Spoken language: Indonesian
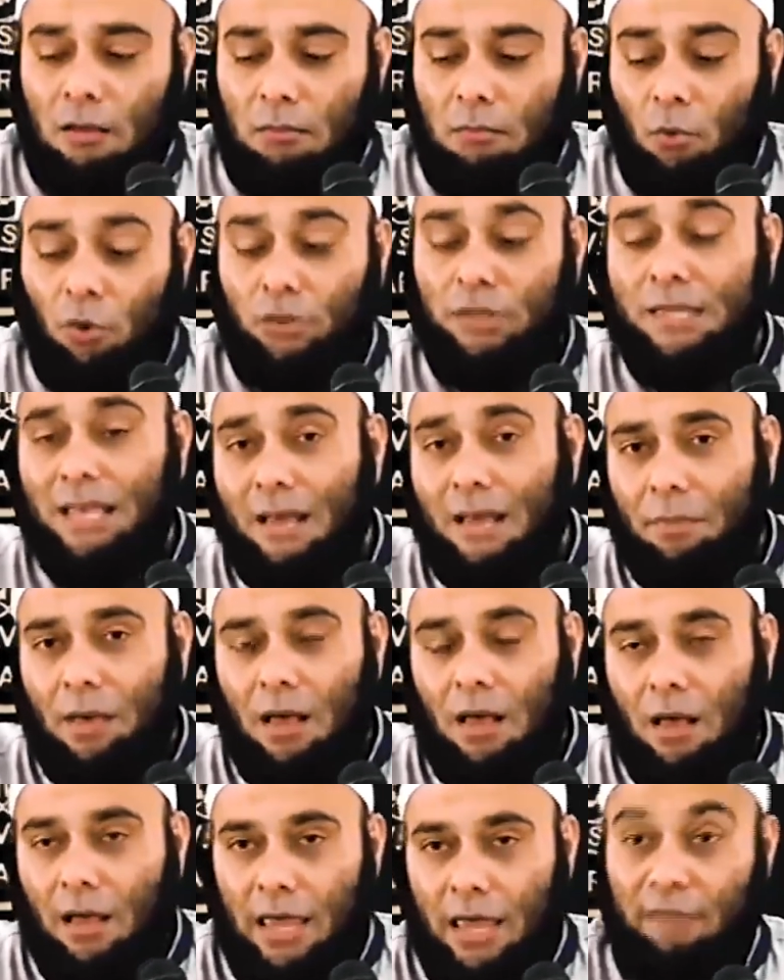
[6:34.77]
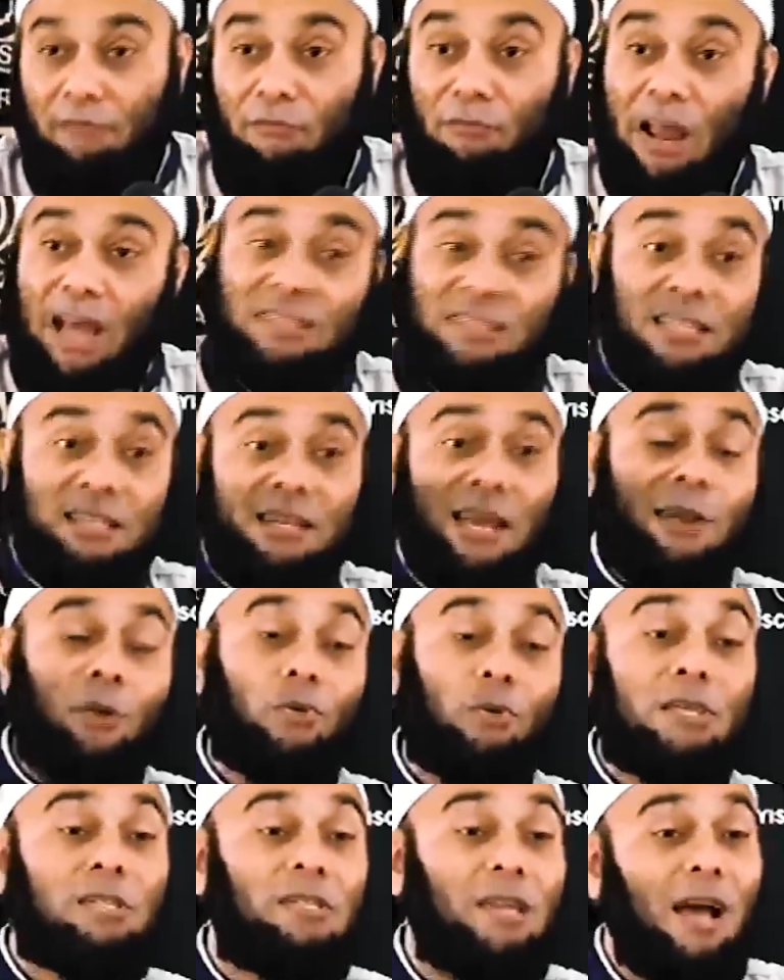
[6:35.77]
buktinya apa inflasi di
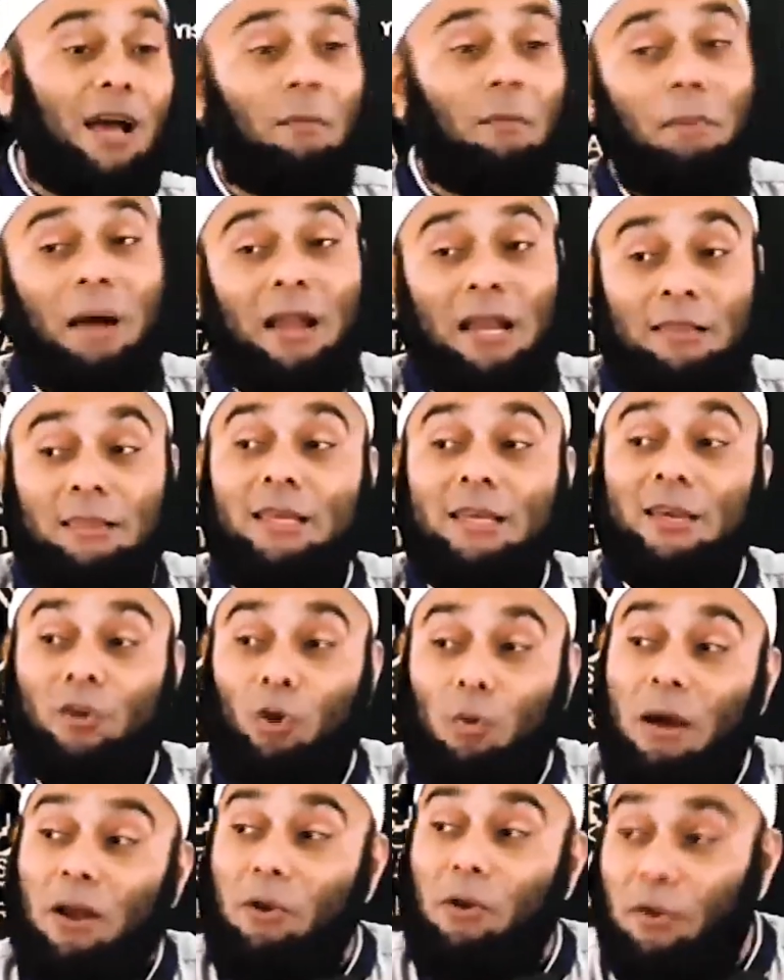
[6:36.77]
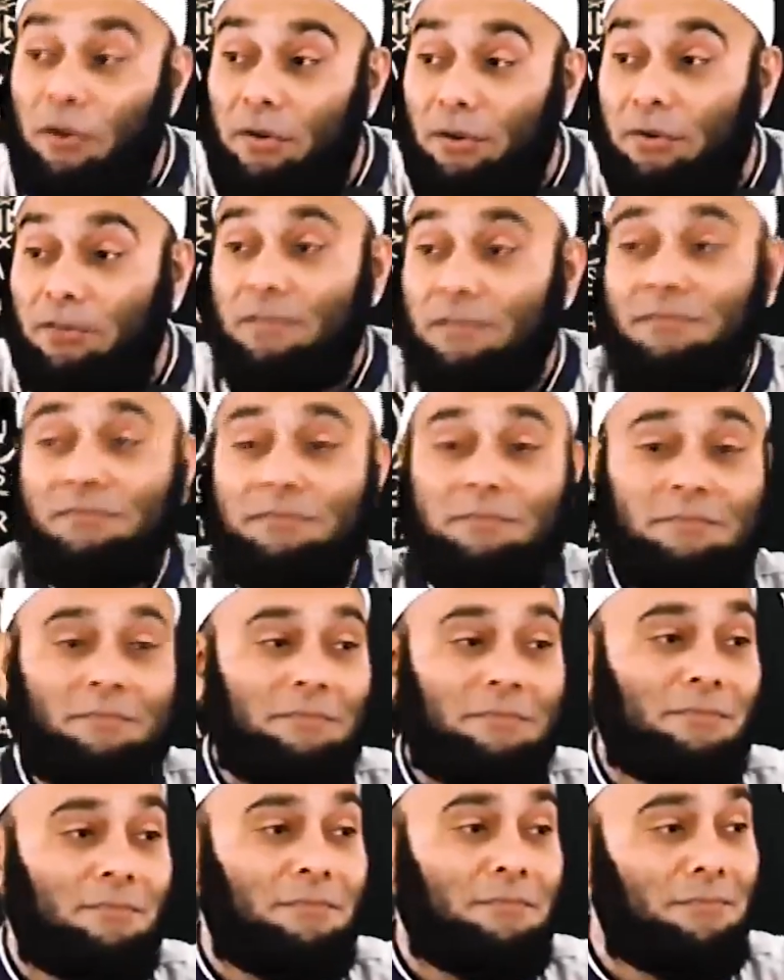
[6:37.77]
Indonesia paling tinggi Ramadan
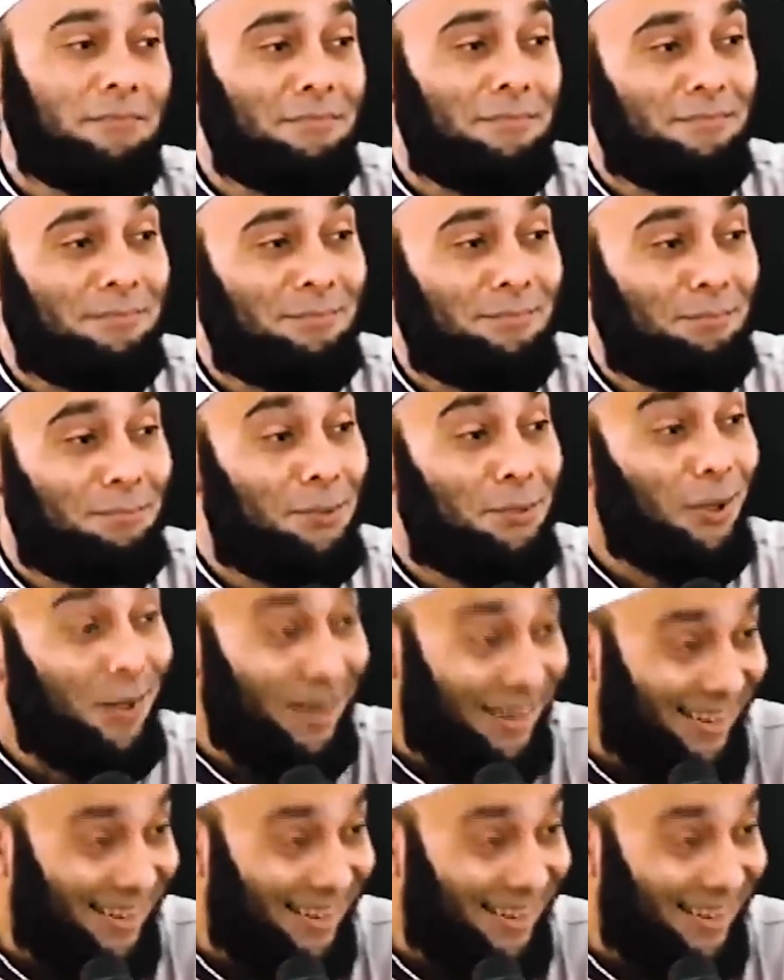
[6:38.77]
betul